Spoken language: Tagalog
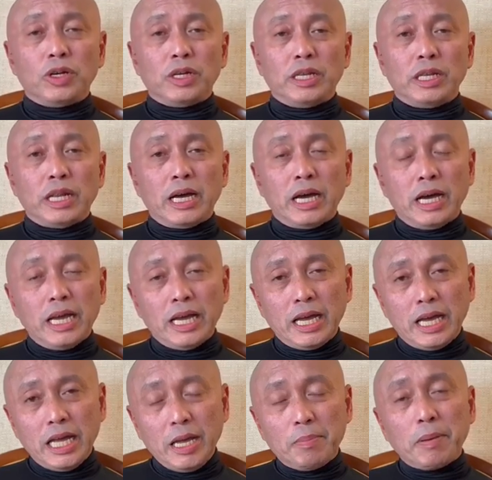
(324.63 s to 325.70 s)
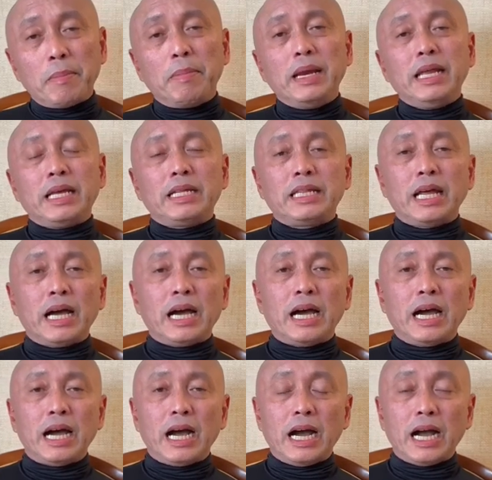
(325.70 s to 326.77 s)
na ipabalik
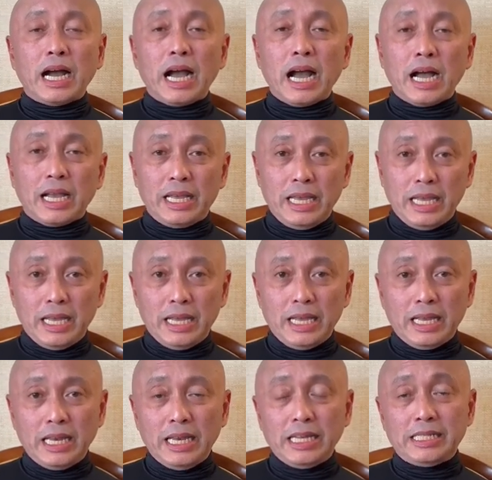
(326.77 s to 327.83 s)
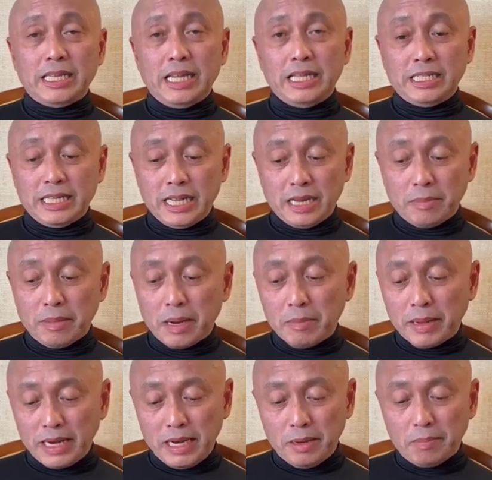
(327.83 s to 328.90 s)
na ang aking lisensya ng mga
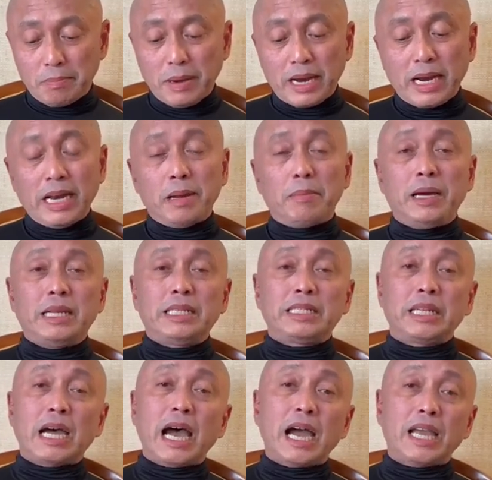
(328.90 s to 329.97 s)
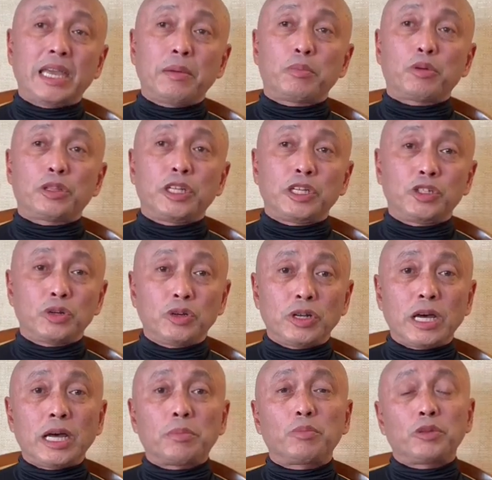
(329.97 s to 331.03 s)
baril para naman sa aking proteksyon
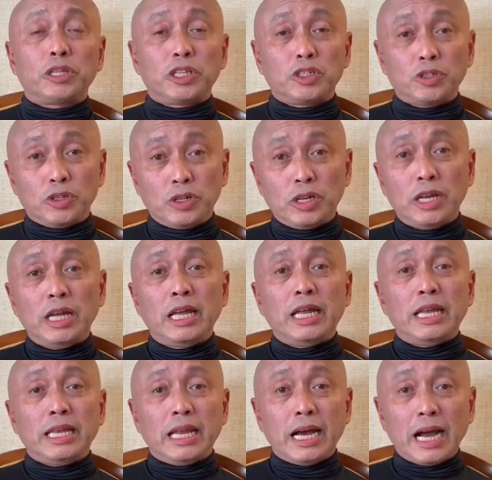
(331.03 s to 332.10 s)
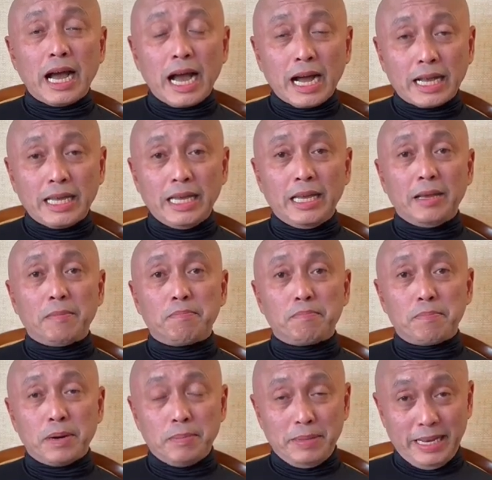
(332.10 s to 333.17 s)
at proteksyon ng aking
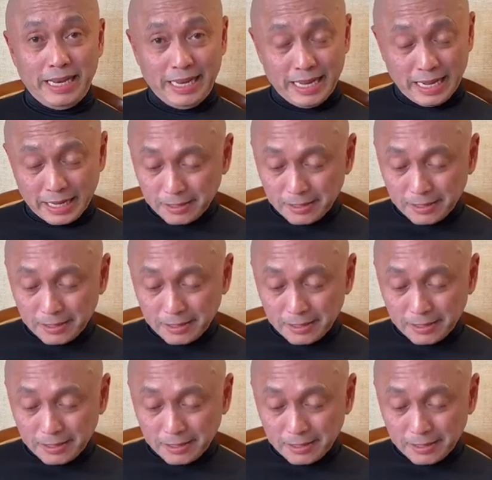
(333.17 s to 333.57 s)
pamilya.